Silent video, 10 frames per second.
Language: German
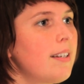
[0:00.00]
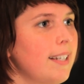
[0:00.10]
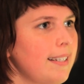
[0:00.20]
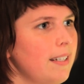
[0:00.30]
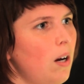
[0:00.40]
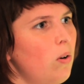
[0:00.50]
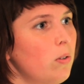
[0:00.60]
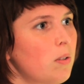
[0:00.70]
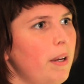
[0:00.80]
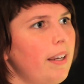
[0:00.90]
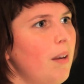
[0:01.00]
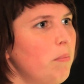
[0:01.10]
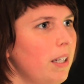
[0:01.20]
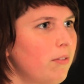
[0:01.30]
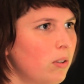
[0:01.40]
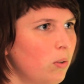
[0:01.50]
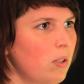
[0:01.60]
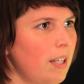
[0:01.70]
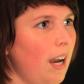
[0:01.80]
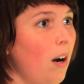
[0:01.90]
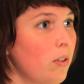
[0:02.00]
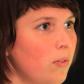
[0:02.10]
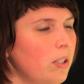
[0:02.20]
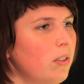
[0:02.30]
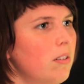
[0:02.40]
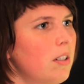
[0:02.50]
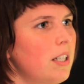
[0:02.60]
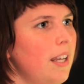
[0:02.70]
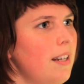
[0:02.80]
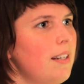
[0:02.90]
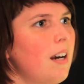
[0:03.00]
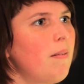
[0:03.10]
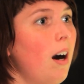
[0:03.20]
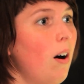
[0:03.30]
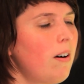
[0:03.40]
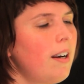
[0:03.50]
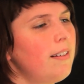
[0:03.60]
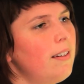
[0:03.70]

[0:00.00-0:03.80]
Das hat auch uns bei Campec vor große Herausforderungen gestellt, aber auch eine